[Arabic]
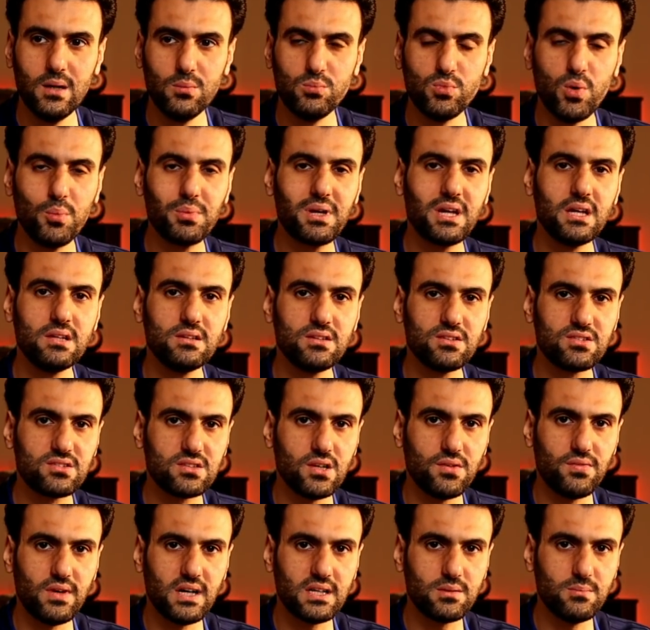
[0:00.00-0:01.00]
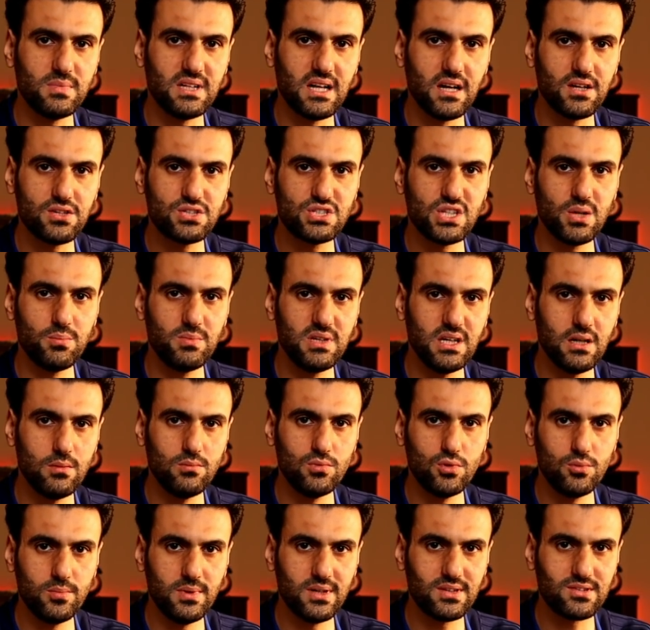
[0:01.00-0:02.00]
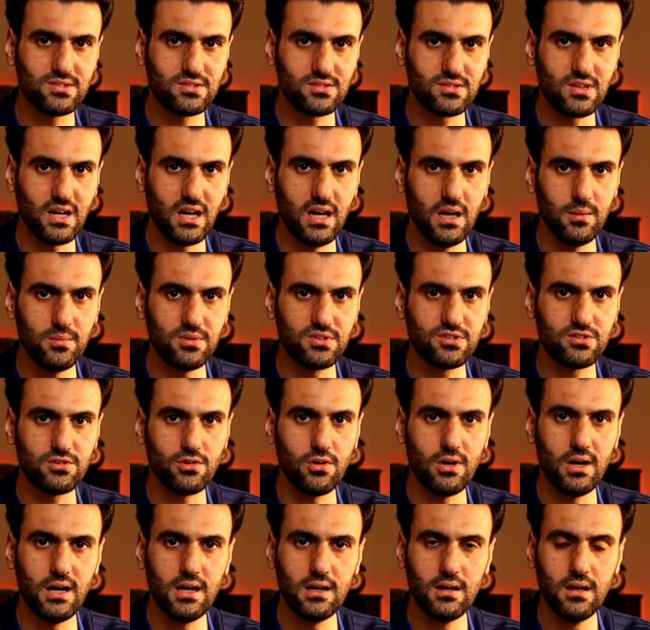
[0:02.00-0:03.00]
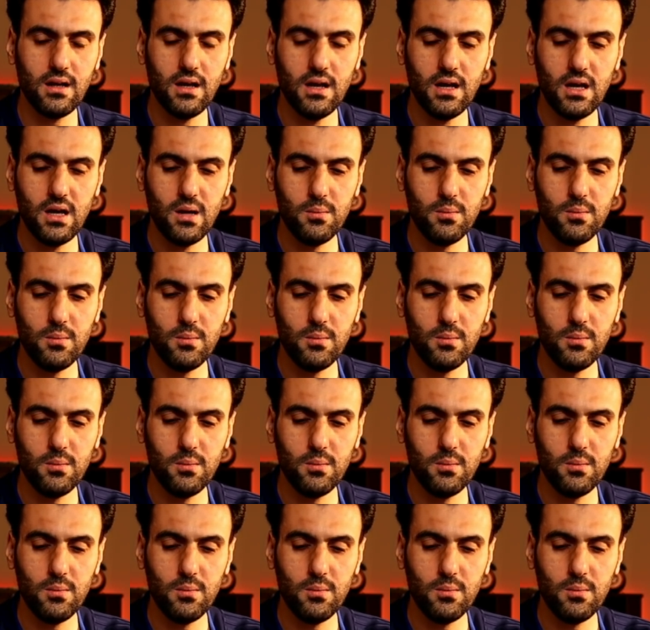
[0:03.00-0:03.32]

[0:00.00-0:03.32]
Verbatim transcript: ممكن يستفاد منها الجميع مو بس صاحب السؤال